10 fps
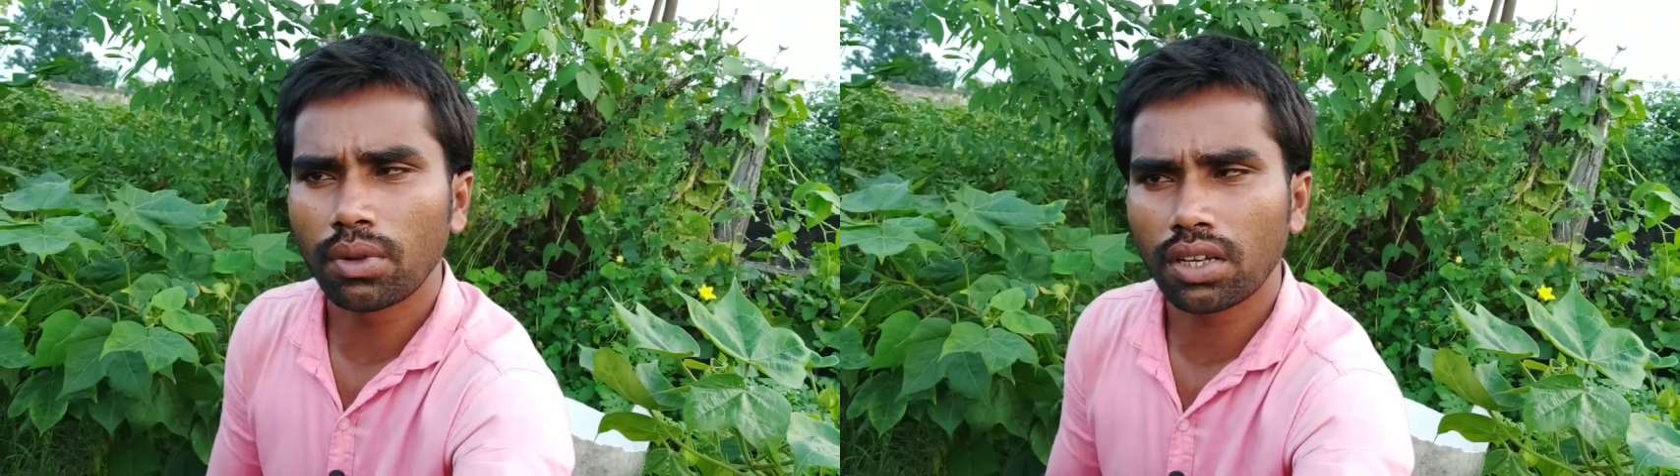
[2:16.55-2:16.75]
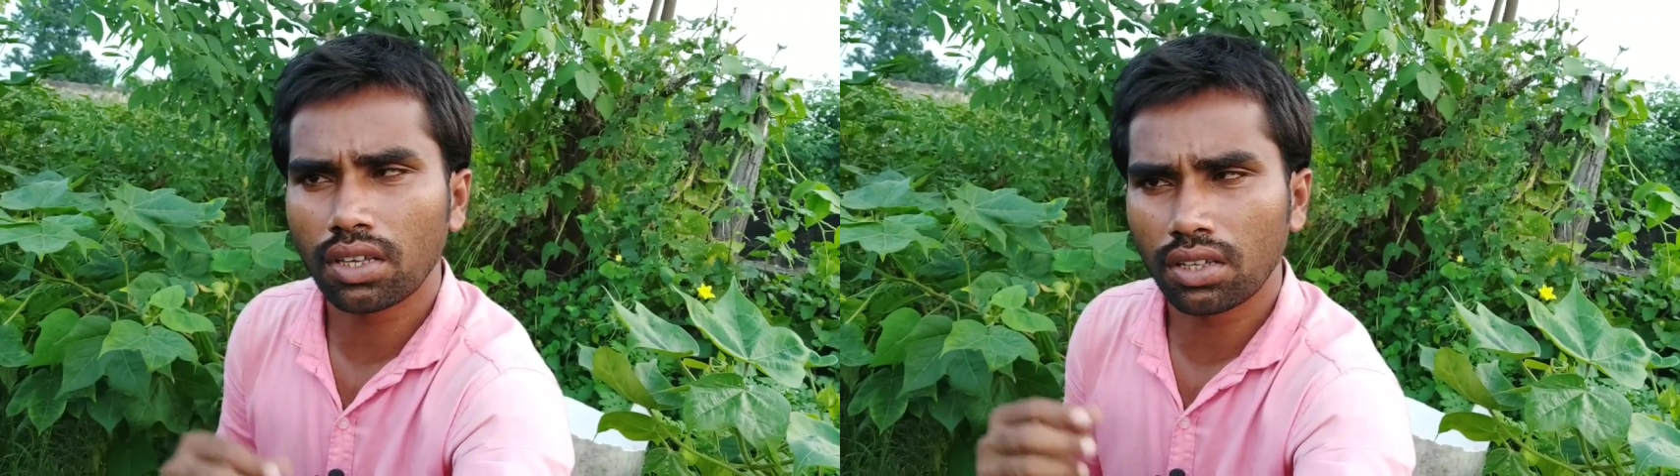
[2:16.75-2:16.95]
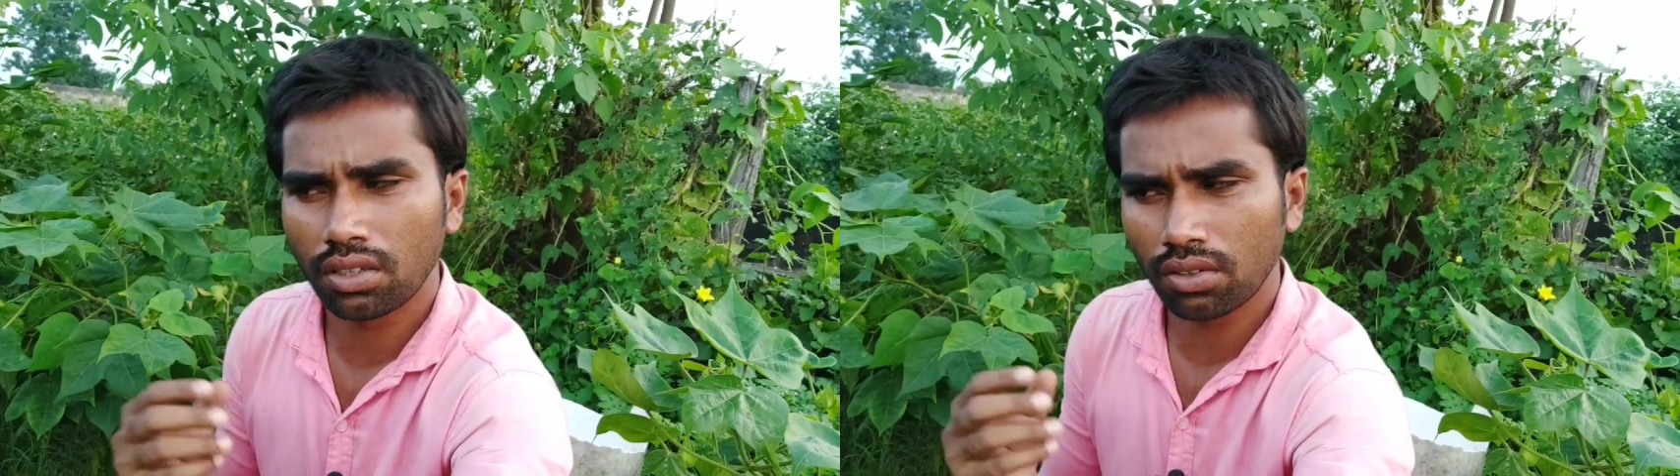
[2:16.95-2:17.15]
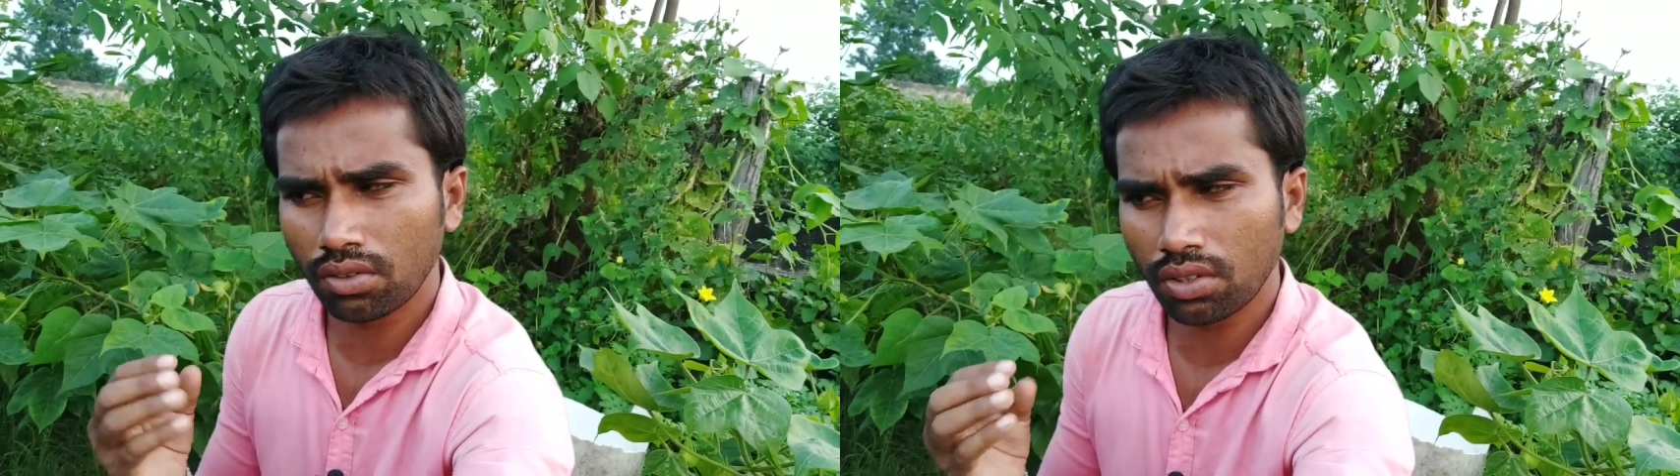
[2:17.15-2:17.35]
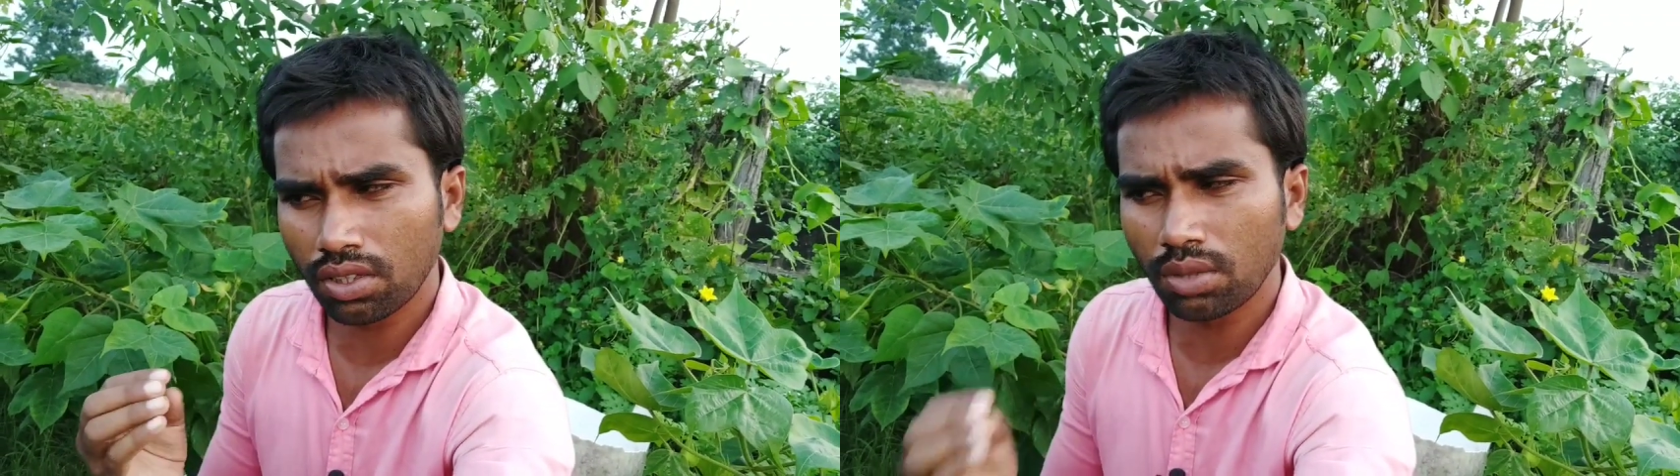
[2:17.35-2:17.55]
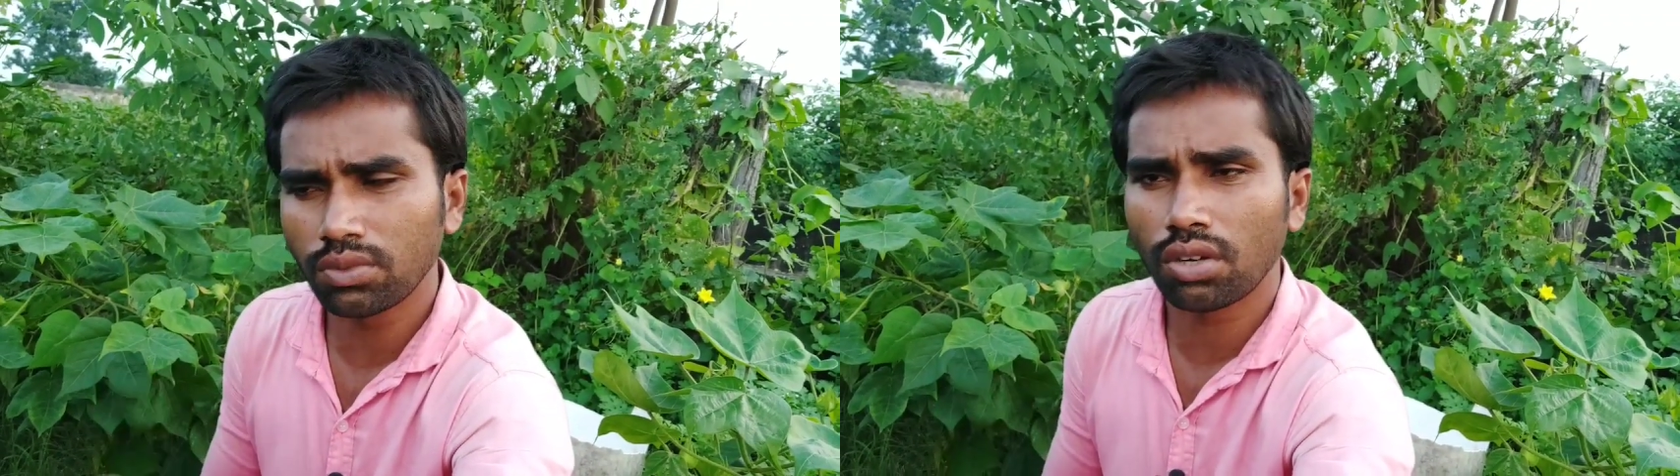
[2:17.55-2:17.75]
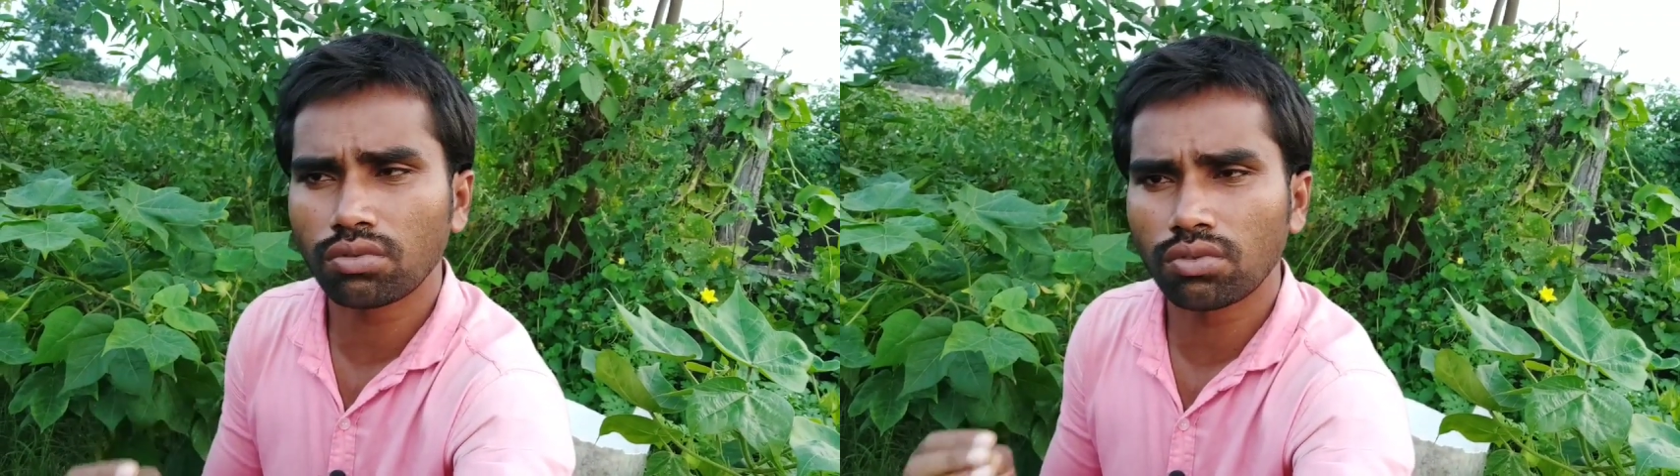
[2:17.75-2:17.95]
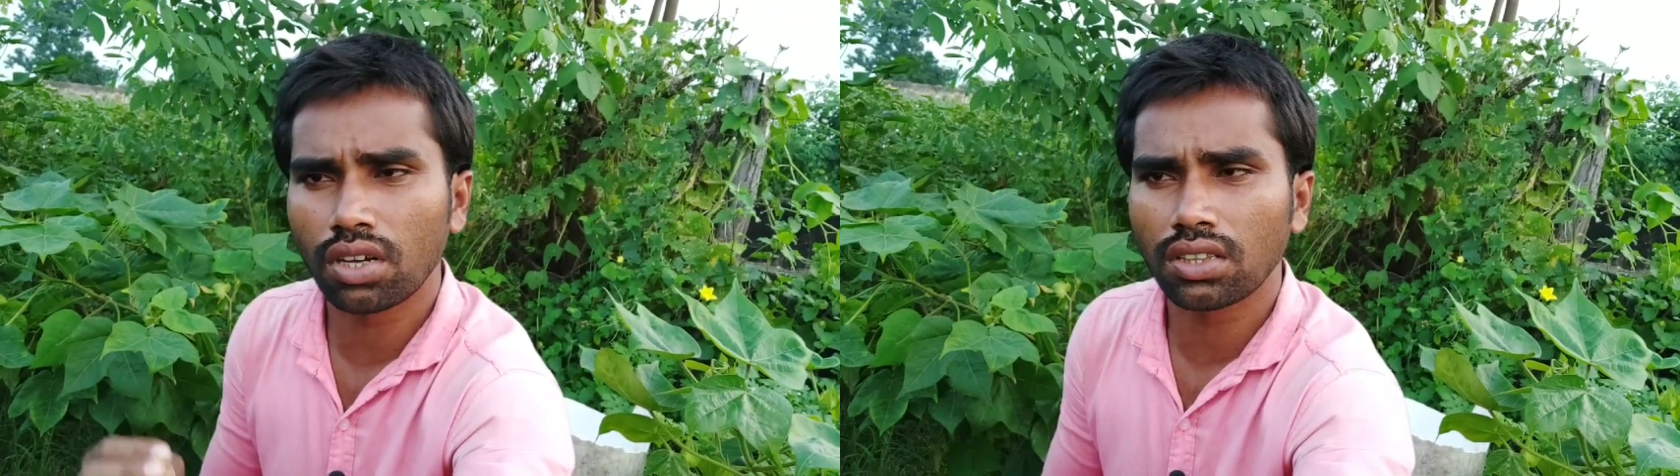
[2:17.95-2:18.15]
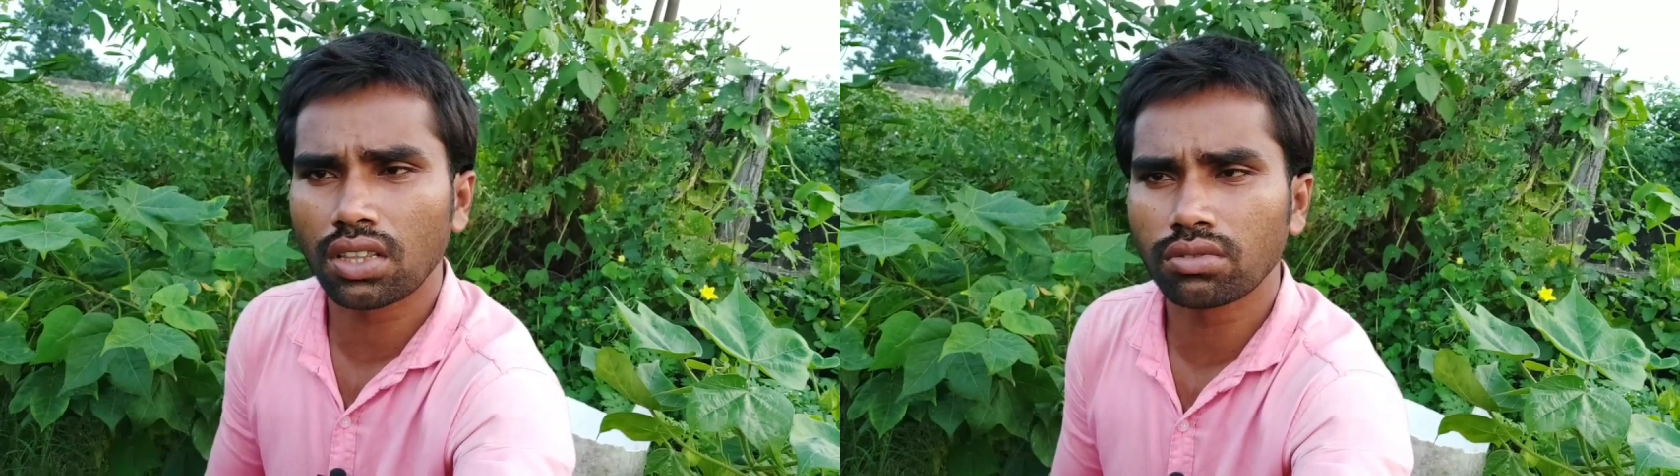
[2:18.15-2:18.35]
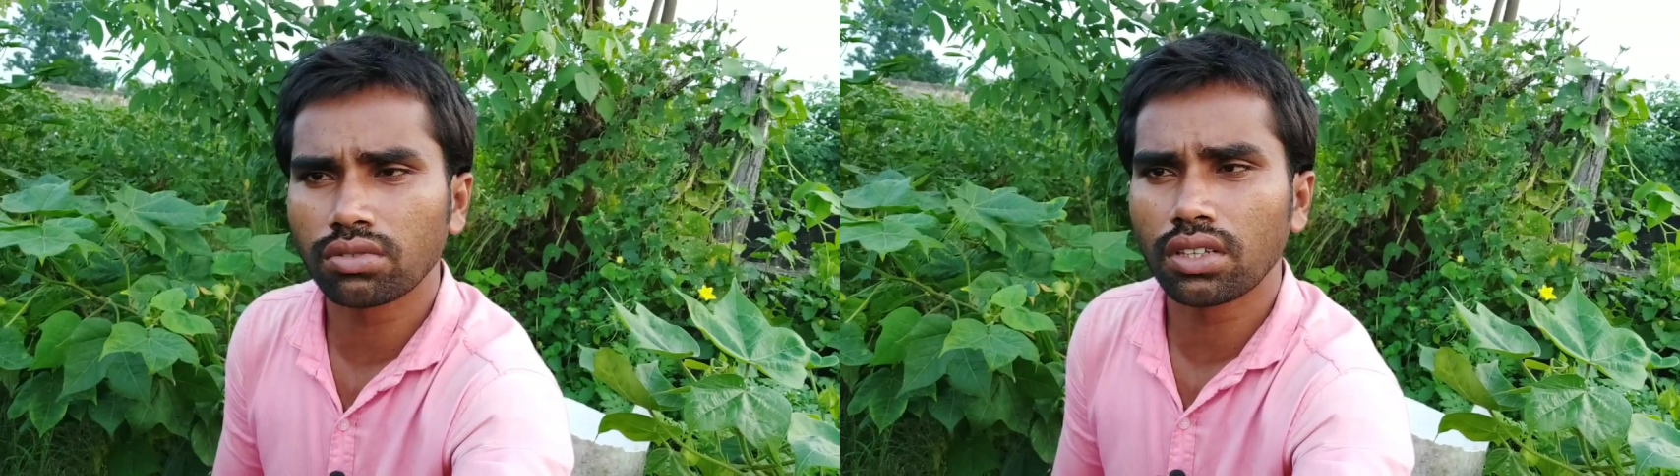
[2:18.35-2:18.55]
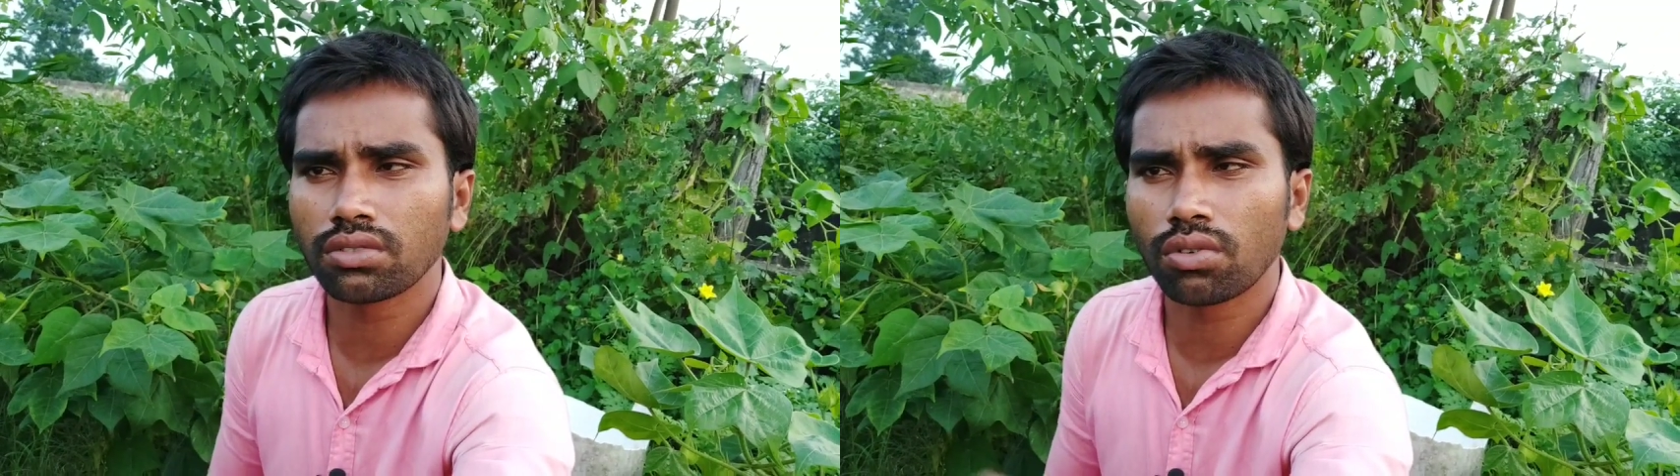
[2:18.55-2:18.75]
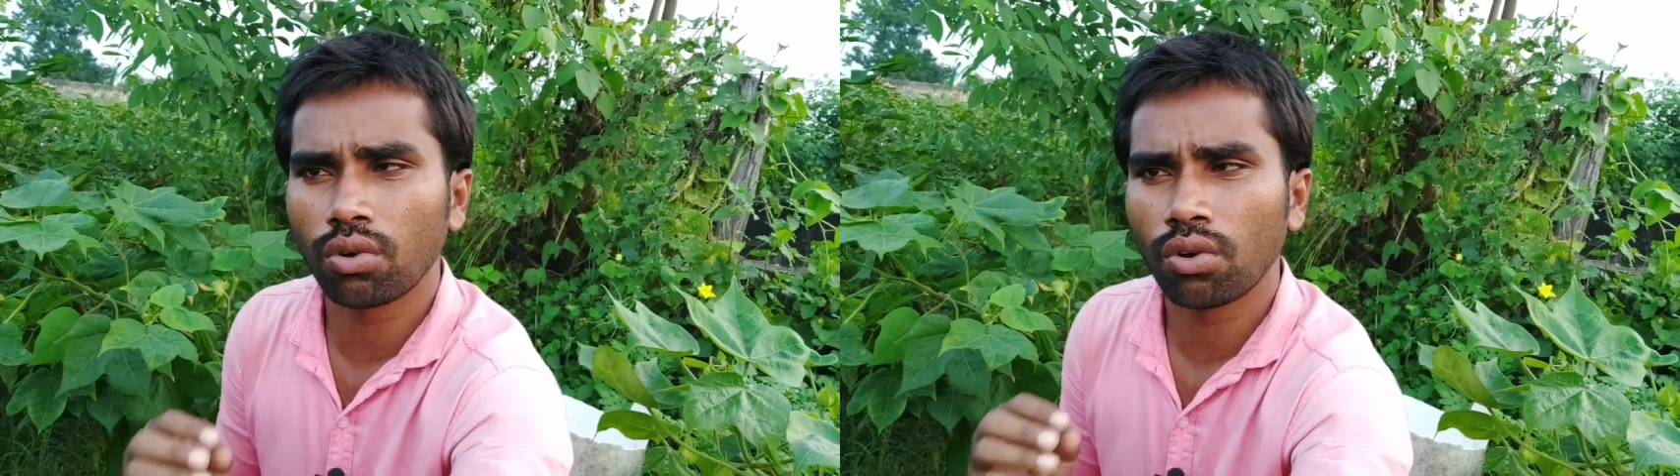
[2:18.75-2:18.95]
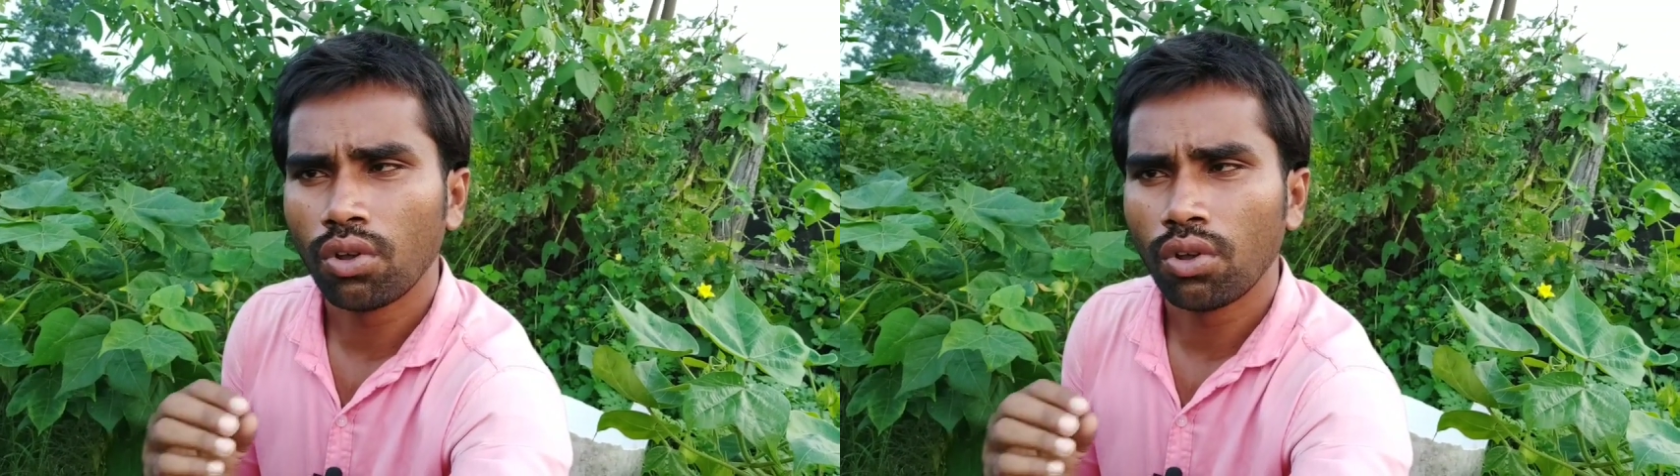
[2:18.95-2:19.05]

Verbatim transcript: మనకి ఏం జరుగుతుందో అనేది తెలుస్తుంది సో